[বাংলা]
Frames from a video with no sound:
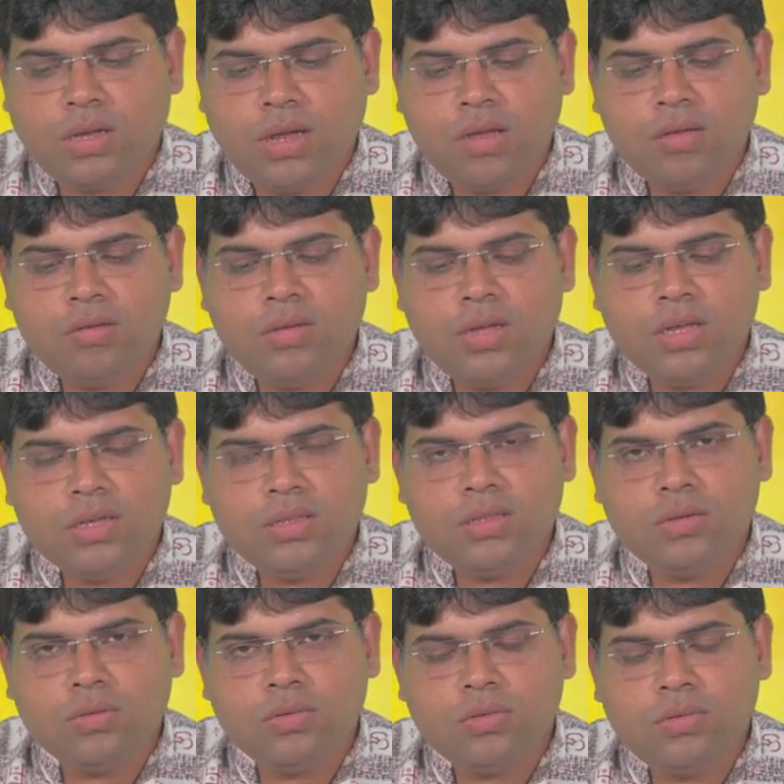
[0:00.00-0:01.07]
গায়ক
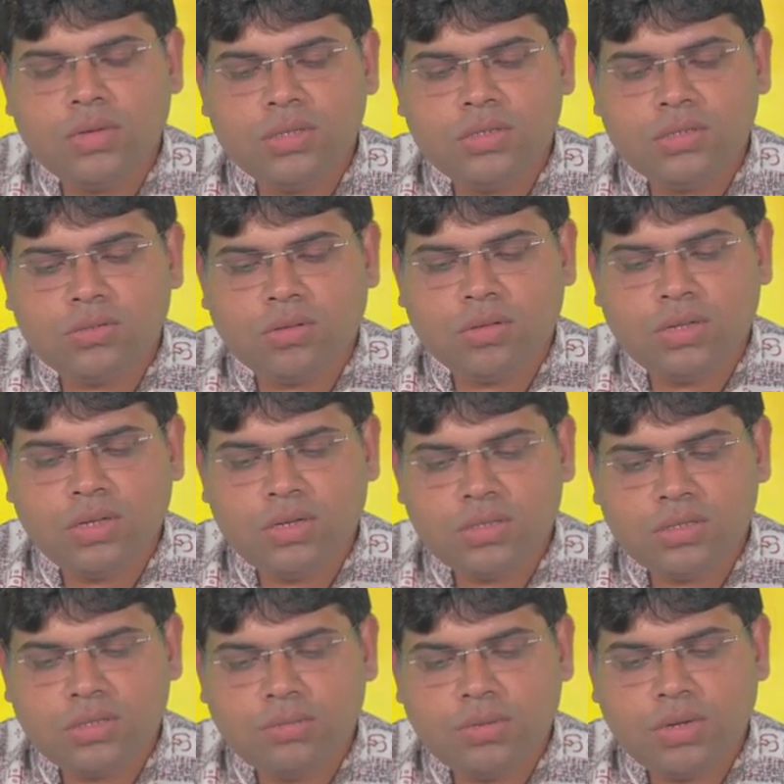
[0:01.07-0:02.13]
গায়িকাদের নতুন কাজের সন্ধান
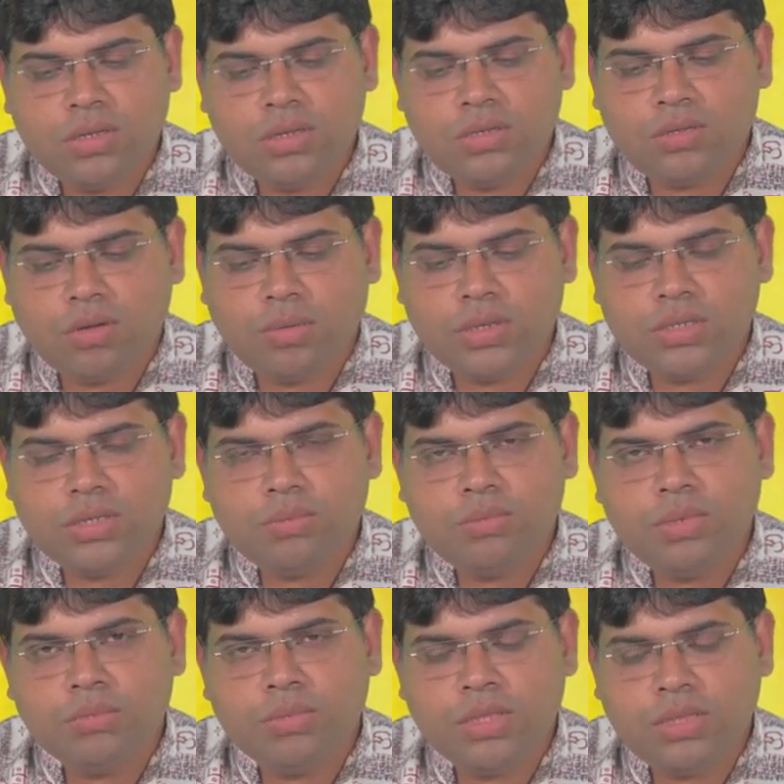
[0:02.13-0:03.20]
আসতে পারে সমাজে
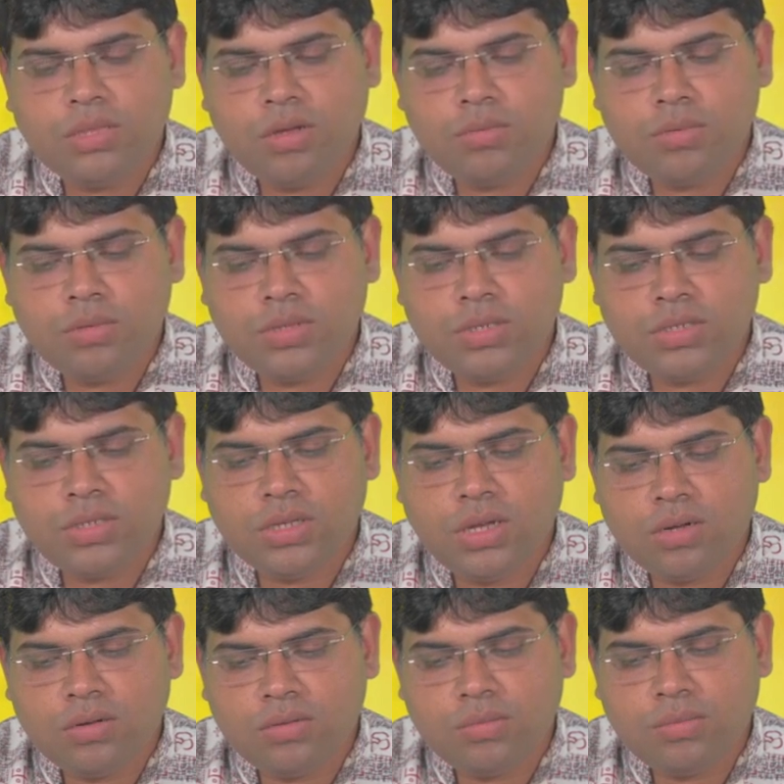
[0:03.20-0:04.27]
আপনি মিথ্যা অপবাদের
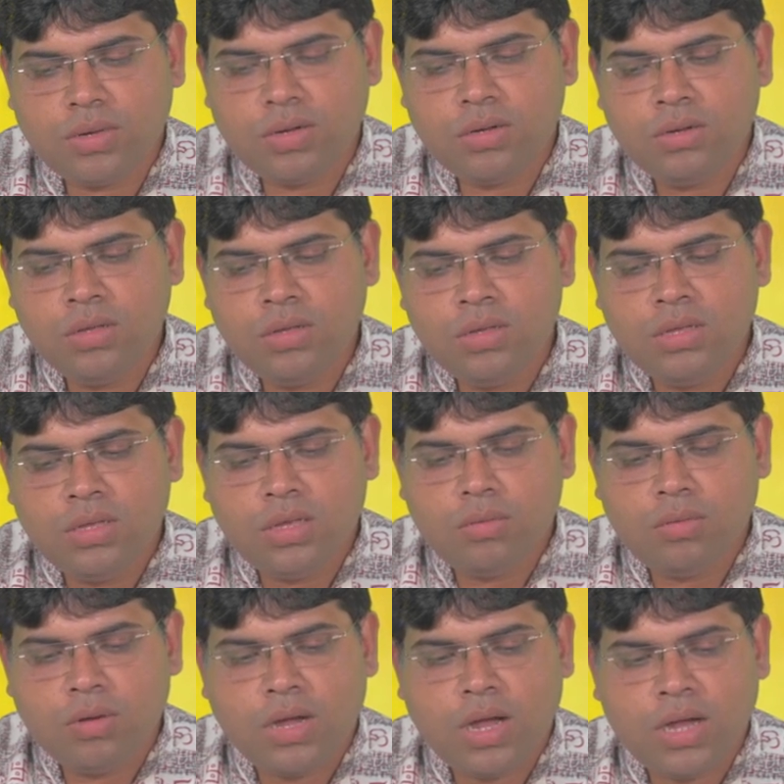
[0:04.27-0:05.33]
শিকার হতে পারেন
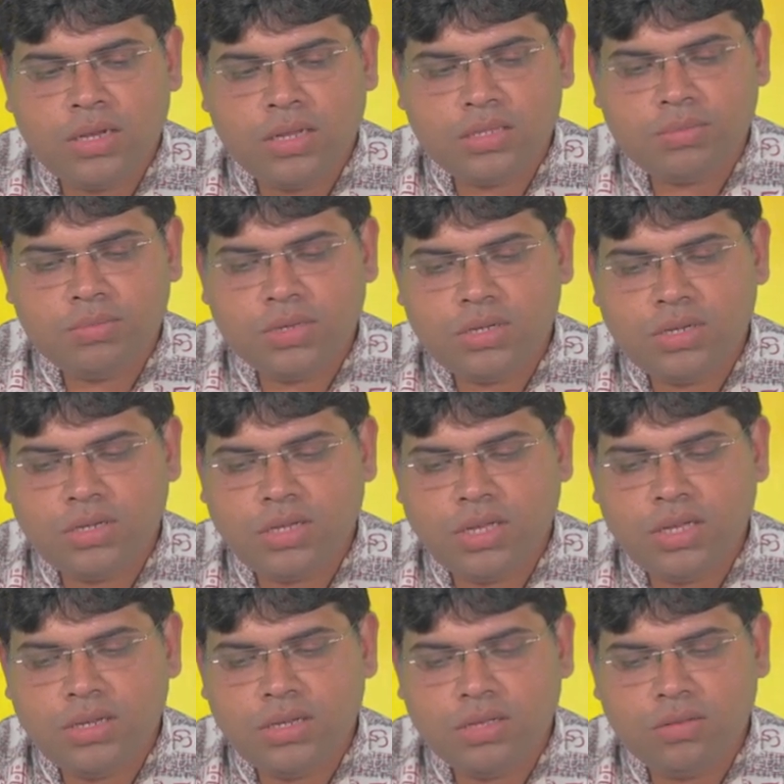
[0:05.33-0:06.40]
এবং আনএক্সপেক্টেড
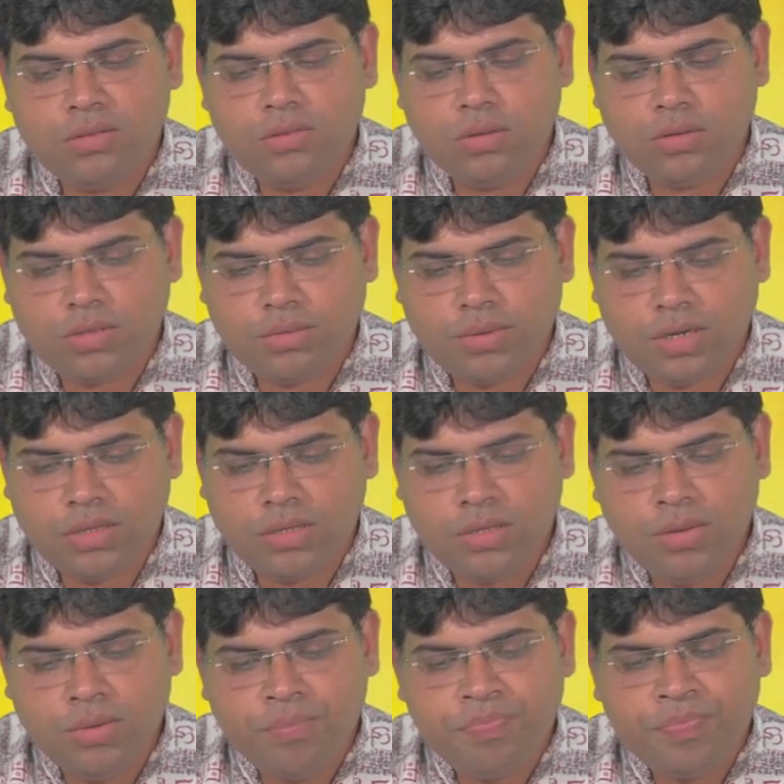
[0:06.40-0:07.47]
গেইন কিন্তু হতে পারে
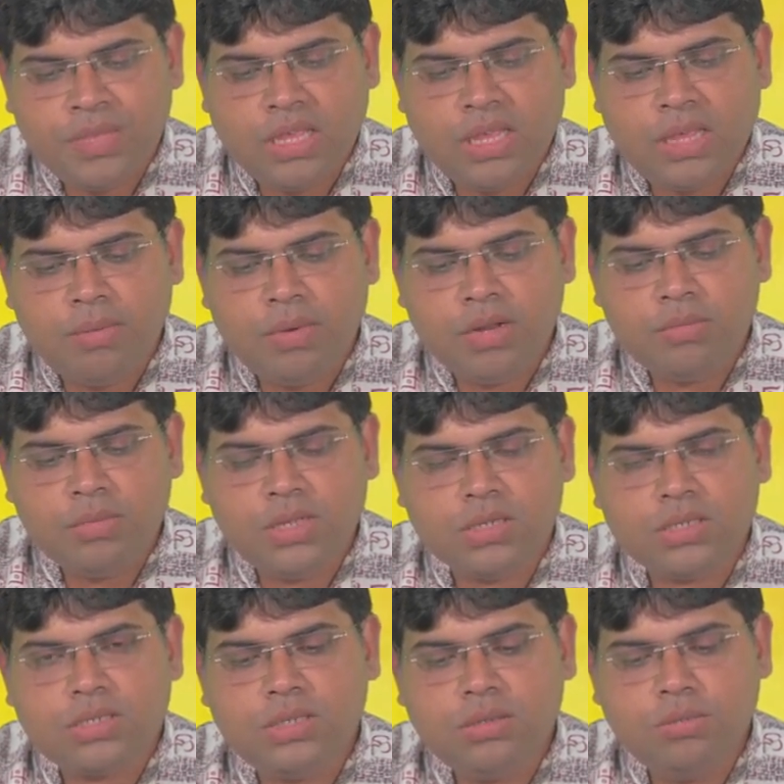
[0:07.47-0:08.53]
এবার আমি
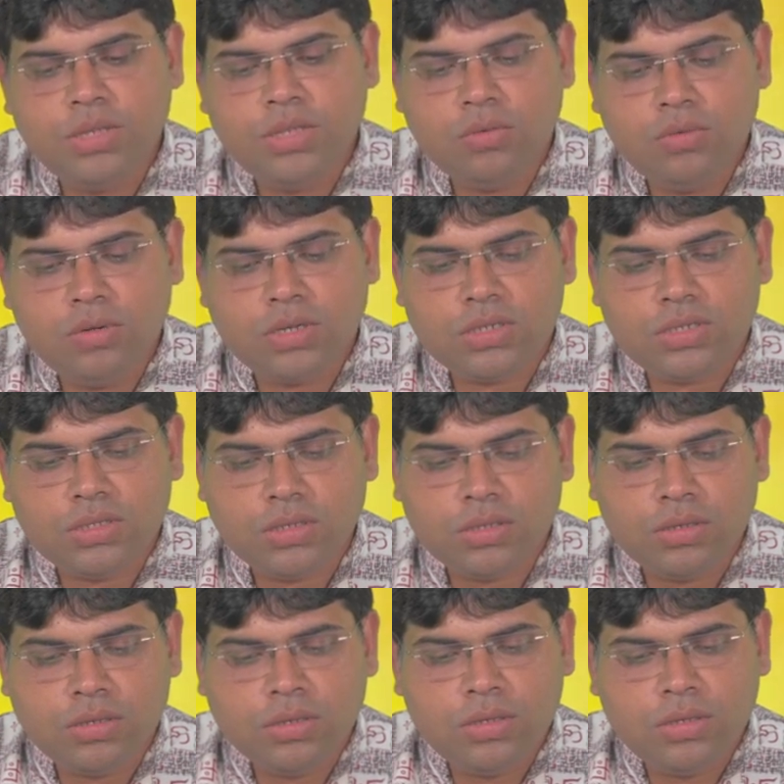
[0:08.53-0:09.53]
আসছি মিথুন রাশিতে